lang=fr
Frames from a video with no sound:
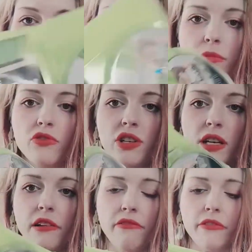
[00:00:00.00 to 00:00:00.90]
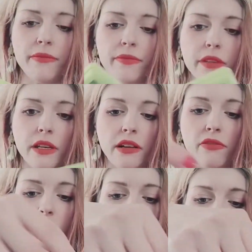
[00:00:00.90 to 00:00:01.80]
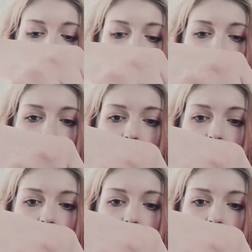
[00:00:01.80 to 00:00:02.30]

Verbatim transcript: Faut vraiment que je lave. Là, faut faire quelque chose, c'est